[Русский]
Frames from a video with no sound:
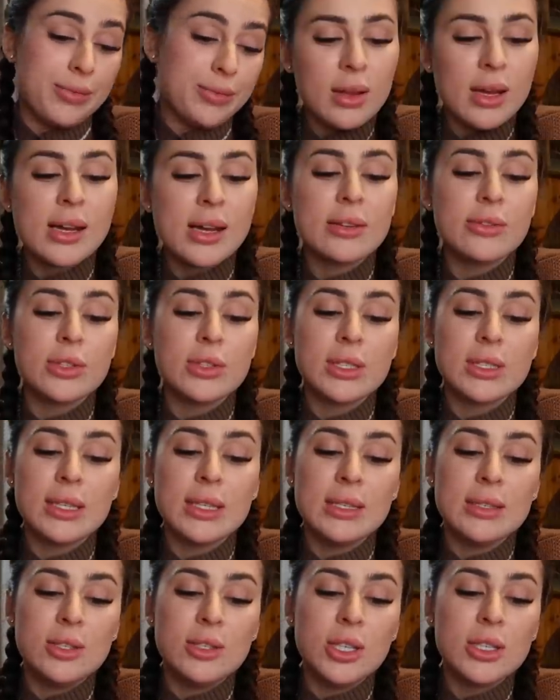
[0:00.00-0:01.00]
Как твое
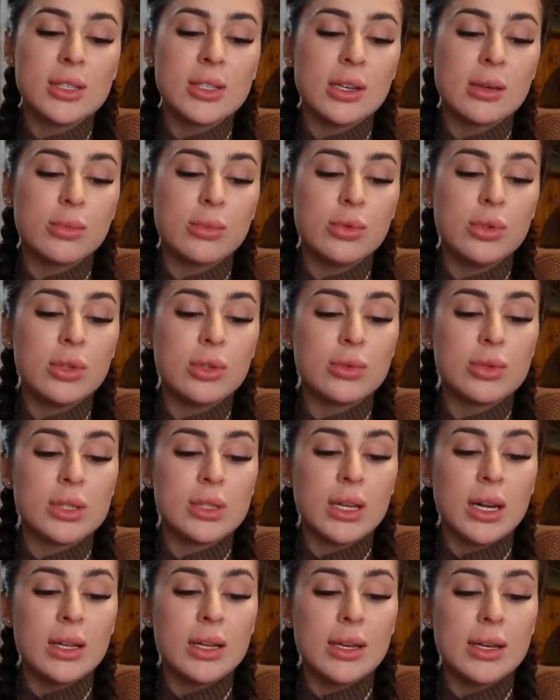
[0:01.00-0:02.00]
состояние сейчас, как будто
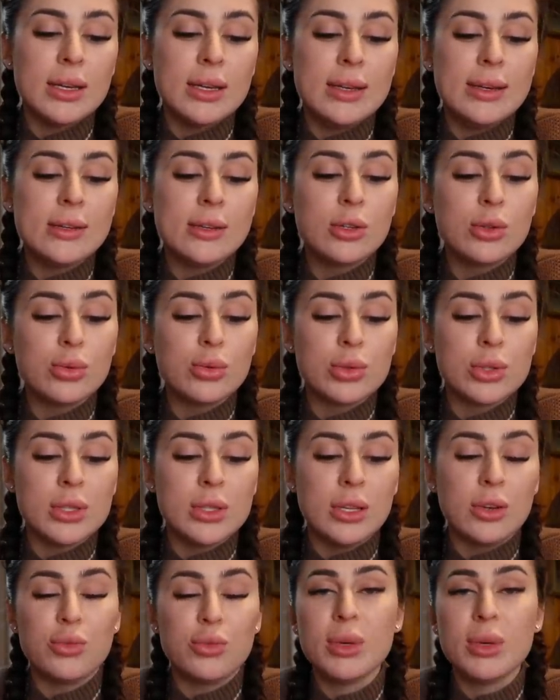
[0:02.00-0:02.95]
устала или грустная?